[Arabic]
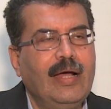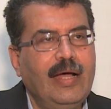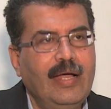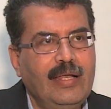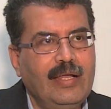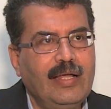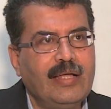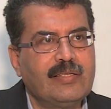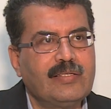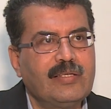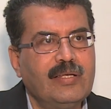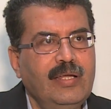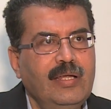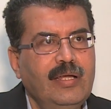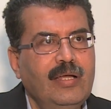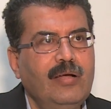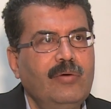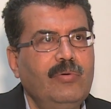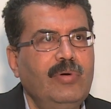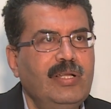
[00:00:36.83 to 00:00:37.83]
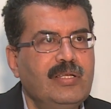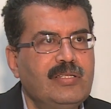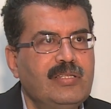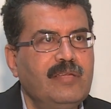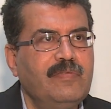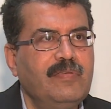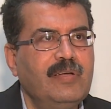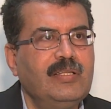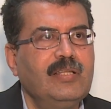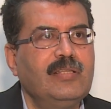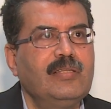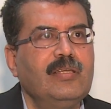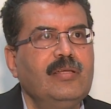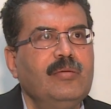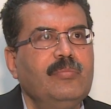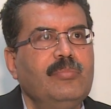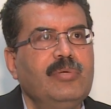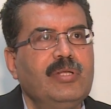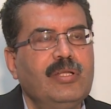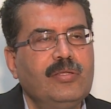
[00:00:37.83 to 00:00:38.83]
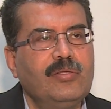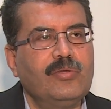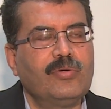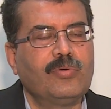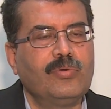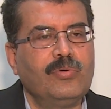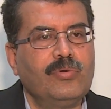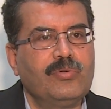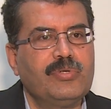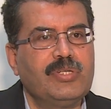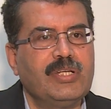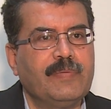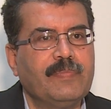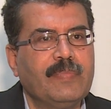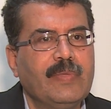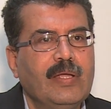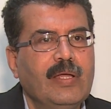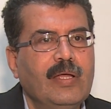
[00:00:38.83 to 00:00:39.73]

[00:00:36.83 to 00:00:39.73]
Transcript: العصرية والاستفادة من التكنولوجيا